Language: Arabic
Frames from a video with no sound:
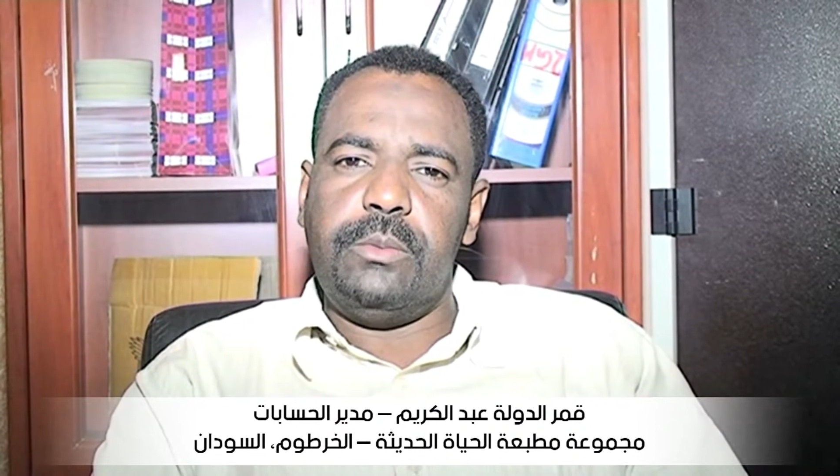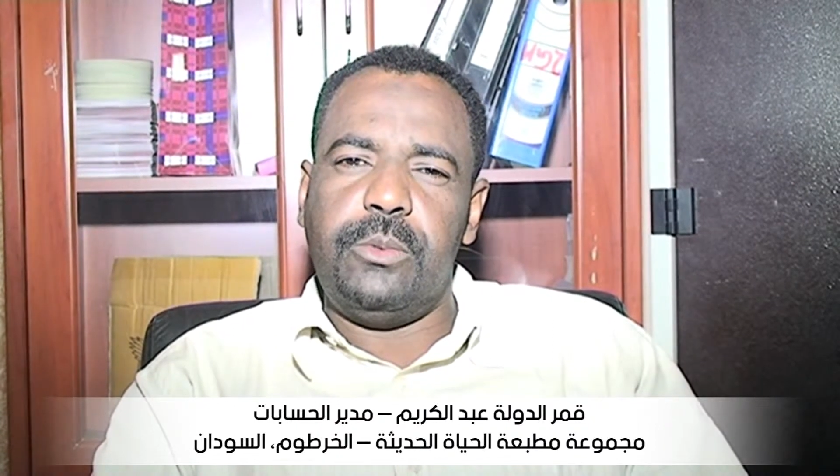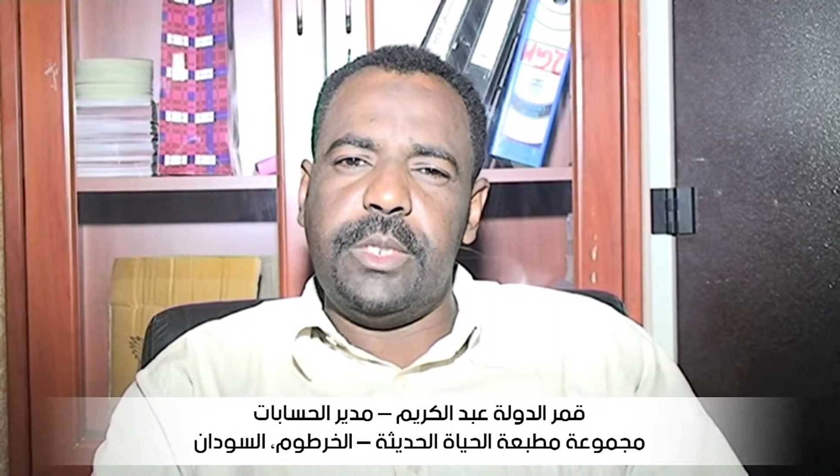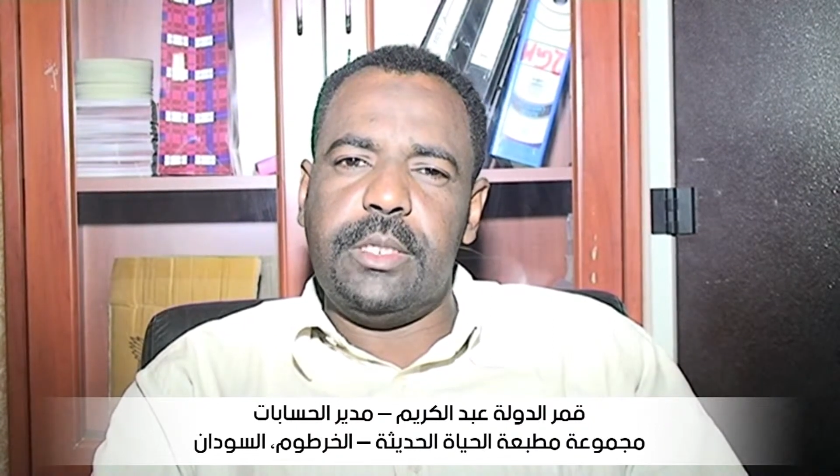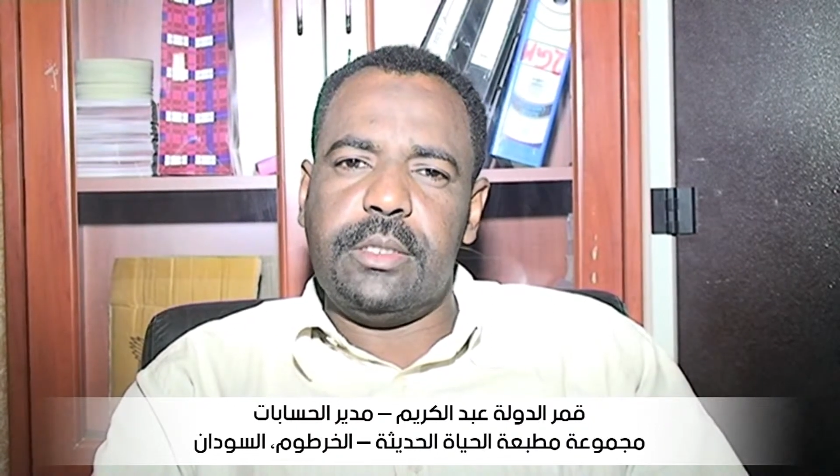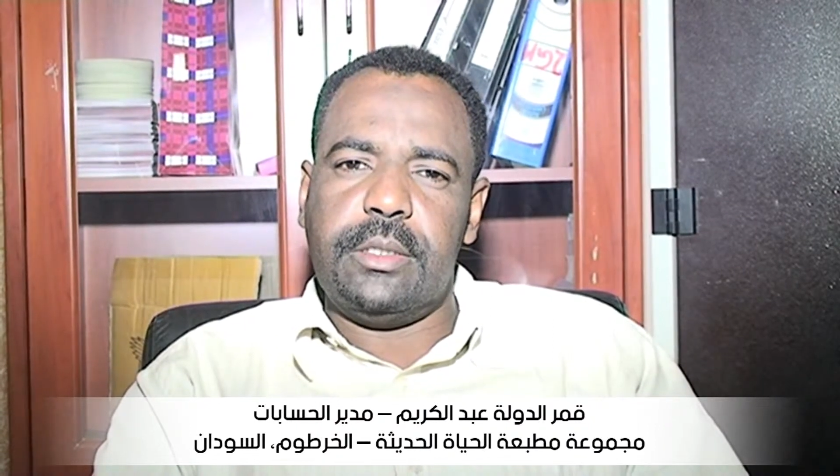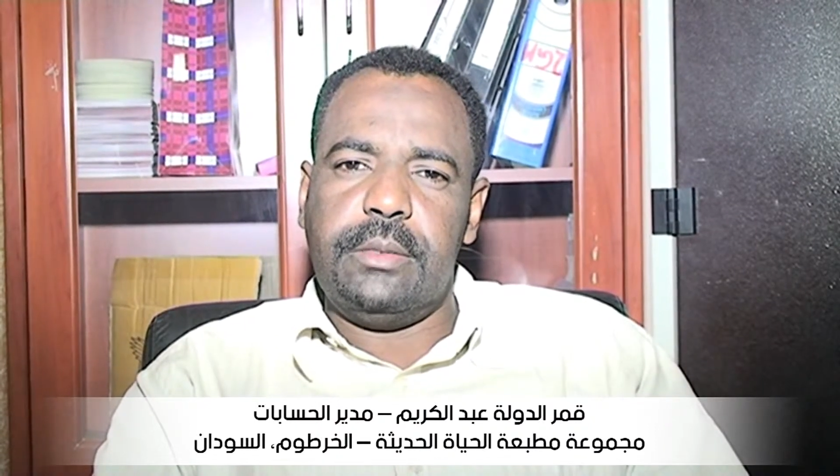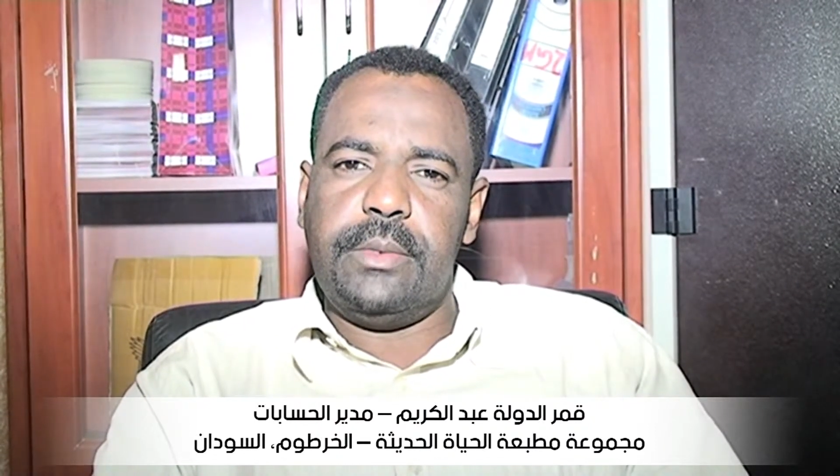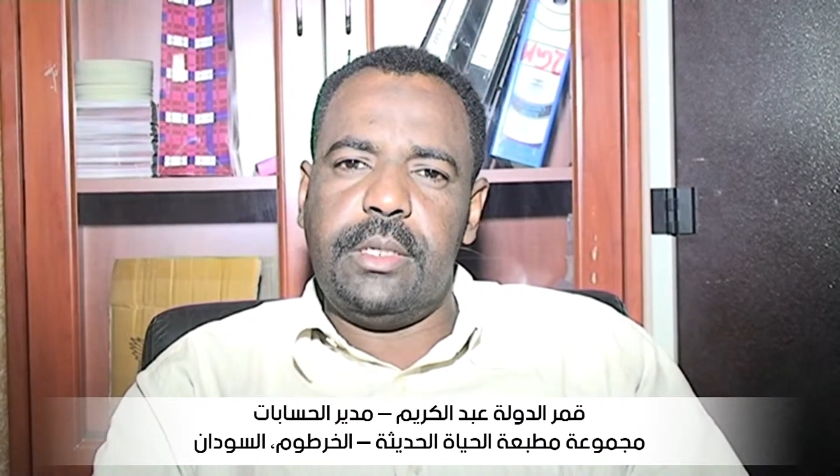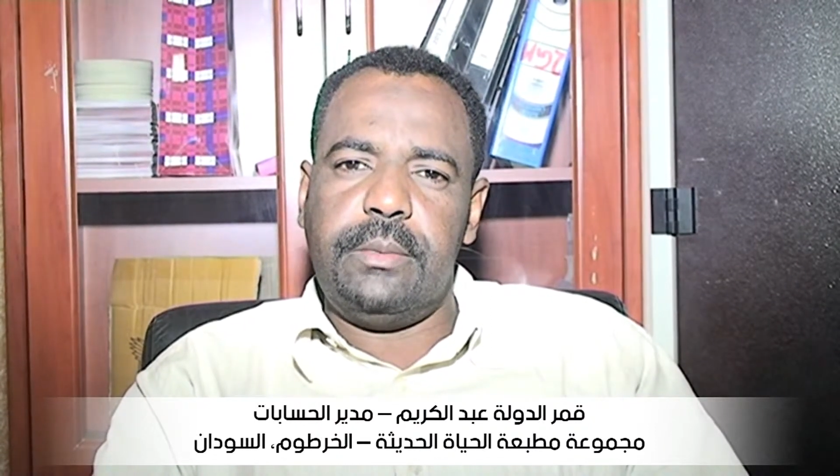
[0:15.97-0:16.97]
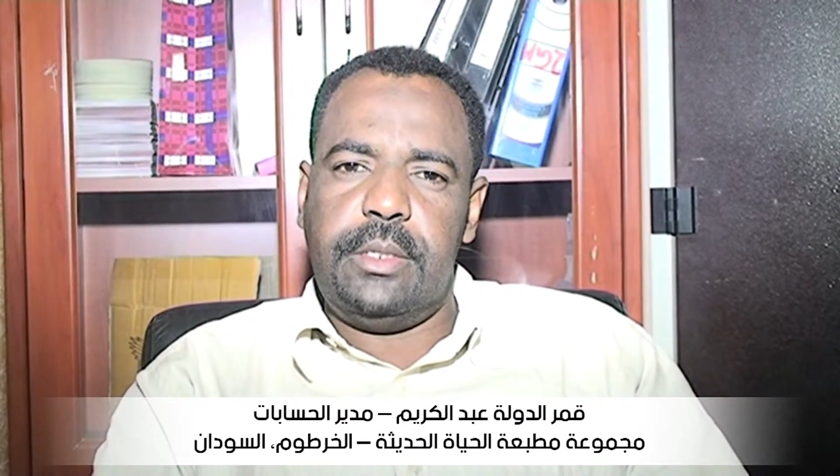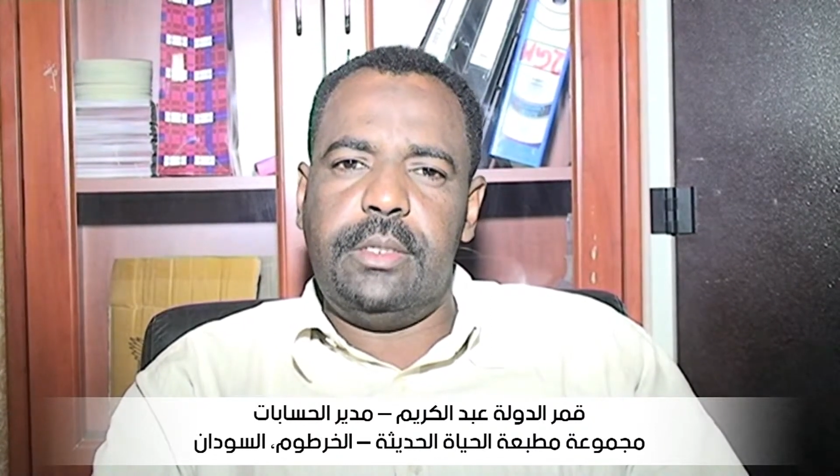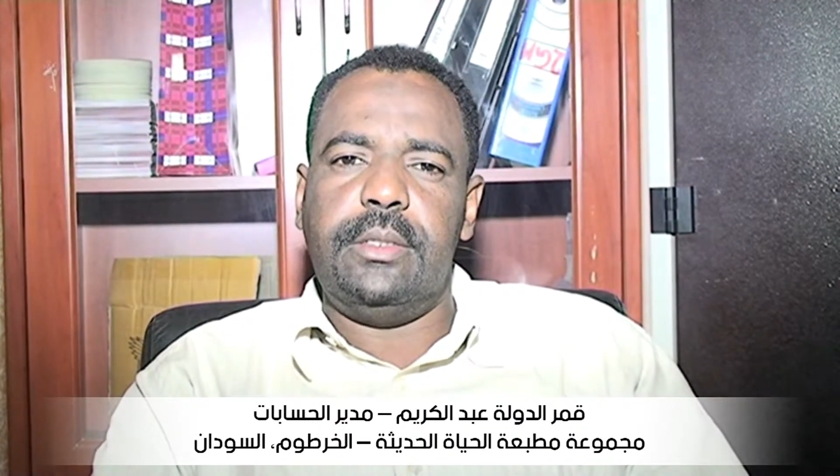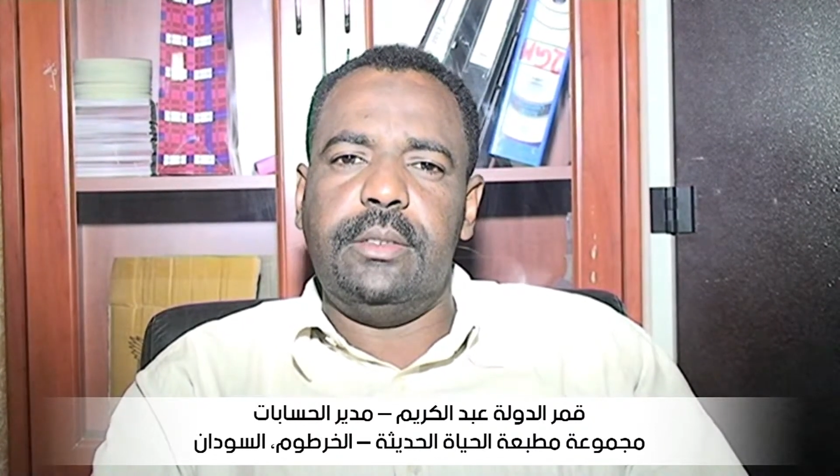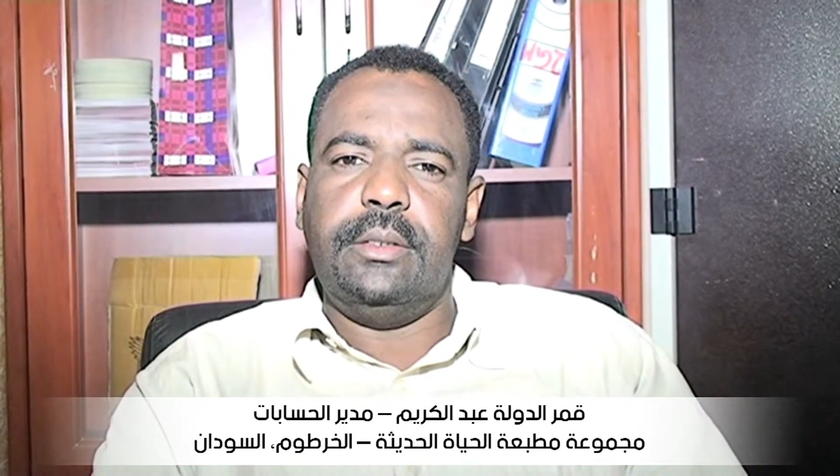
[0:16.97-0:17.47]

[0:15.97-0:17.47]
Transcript: المميزة تماما